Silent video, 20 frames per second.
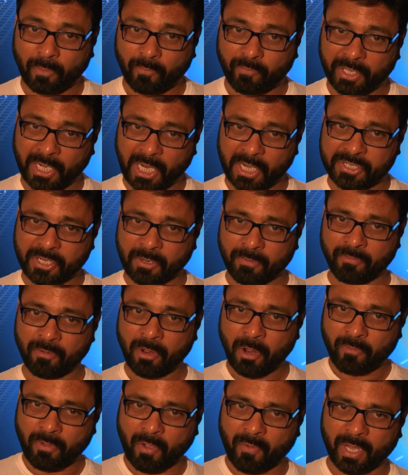వీరేశం
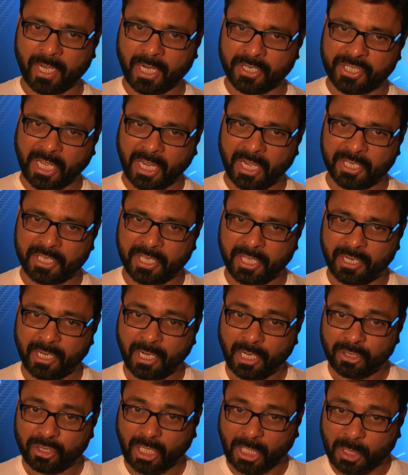వ్యవహార శైలికి
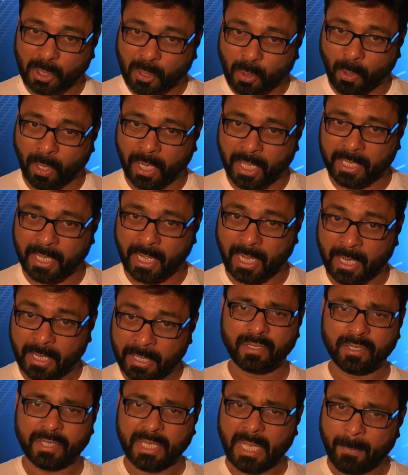తట్టుకోలేక
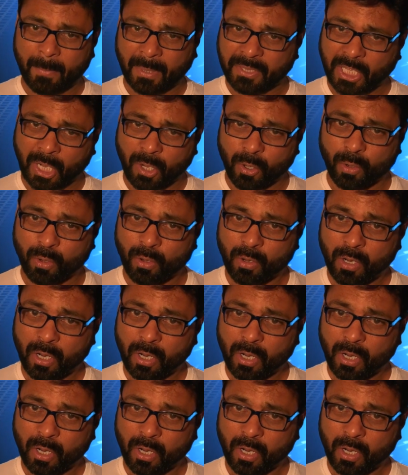ఈ మధ్యలో